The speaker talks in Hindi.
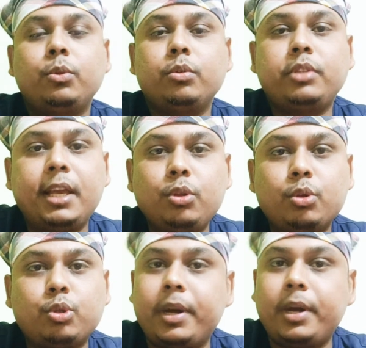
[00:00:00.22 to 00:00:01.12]
तो जय हिंद
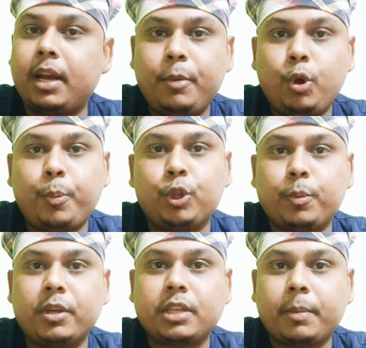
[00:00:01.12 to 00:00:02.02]
दोस्तों मेरा नाम है रुपेंद्र
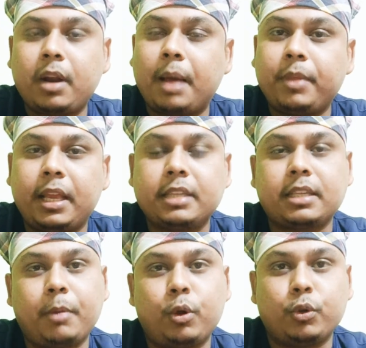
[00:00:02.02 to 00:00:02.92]
कुमार शर्मा आप देख रहे हैं
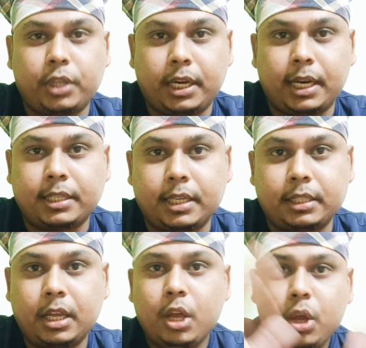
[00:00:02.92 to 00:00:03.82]
शर्मा कोचिंग
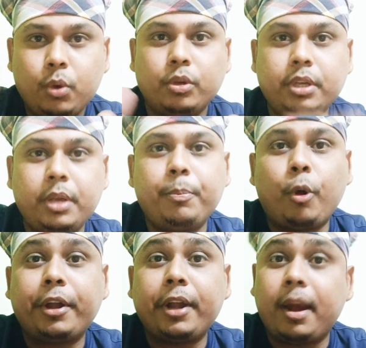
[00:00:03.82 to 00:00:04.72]
क्लासेस कुछ
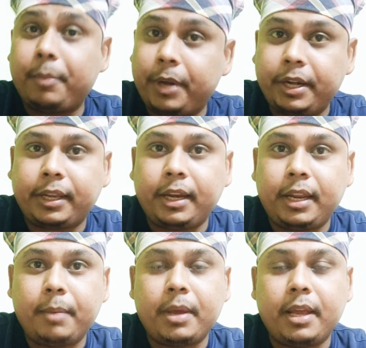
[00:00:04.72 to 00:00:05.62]
इंपॉर्टेंट अपडेट के
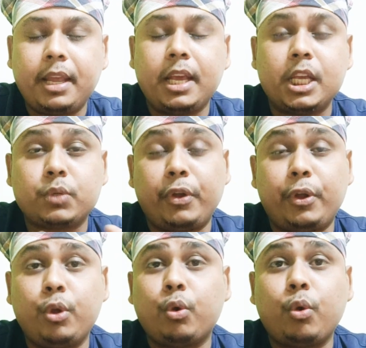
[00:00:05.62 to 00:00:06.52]
लिए मैंने इस
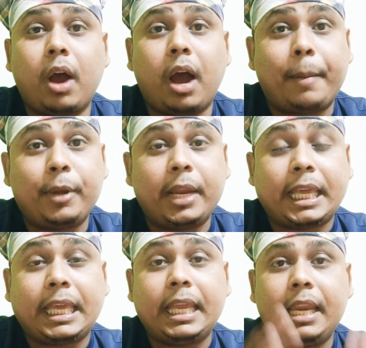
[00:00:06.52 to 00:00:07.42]
वीडियो को आप
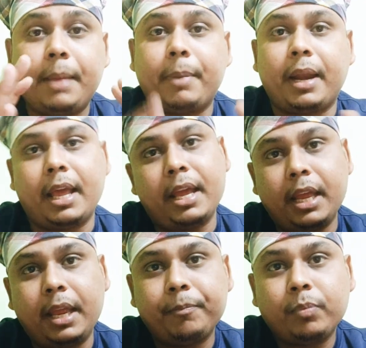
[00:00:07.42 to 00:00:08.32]
के लिए बनाया
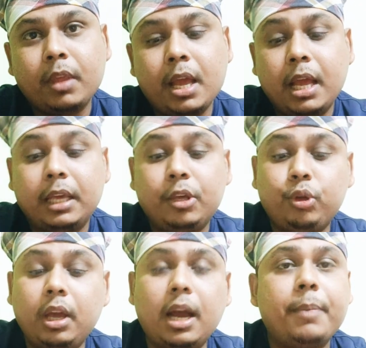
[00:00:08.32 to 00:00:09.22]
है
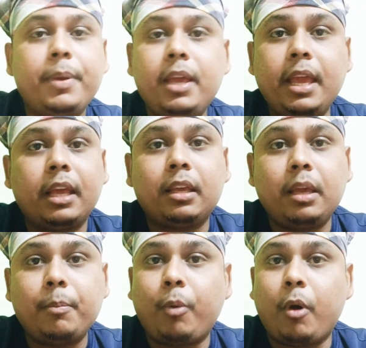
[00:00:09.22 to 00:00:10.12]
क्योंकि अभी एक
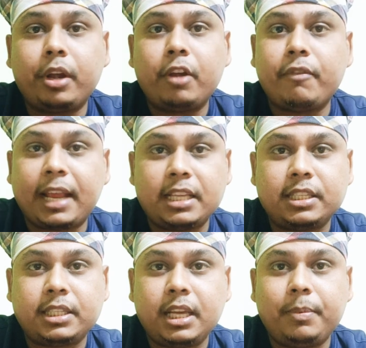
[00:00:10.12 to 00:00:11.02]
इम्पॉर्टेंट
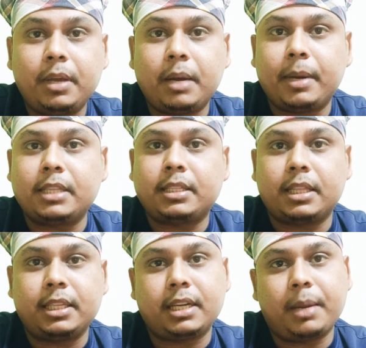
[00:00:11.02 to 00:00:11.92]
वैकेंसी अभी हमारे
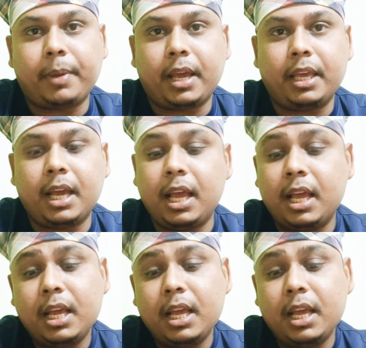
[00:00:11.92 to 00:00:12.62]
छत्तीसगढ़ पे आई है